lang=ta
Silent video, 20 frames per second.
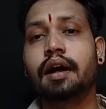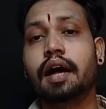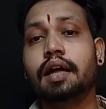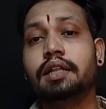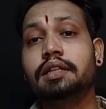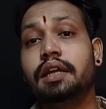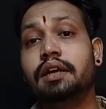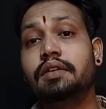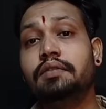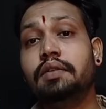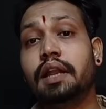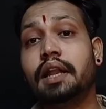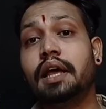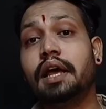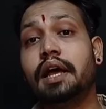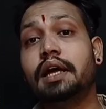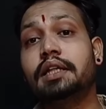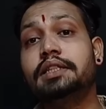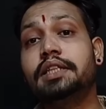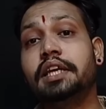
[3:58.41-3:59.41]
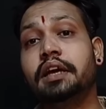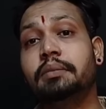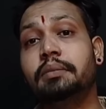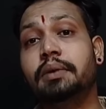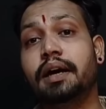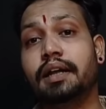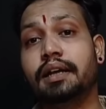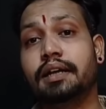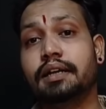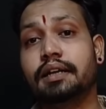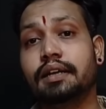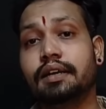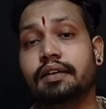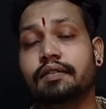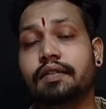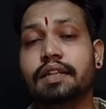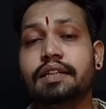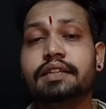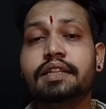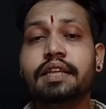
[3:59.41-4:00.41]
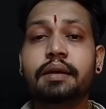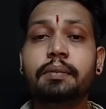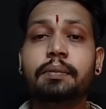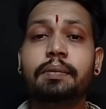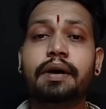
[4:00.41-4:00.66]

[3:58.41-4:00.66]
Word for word: அதுல விலை அதிகமா இருக்கு வந்தே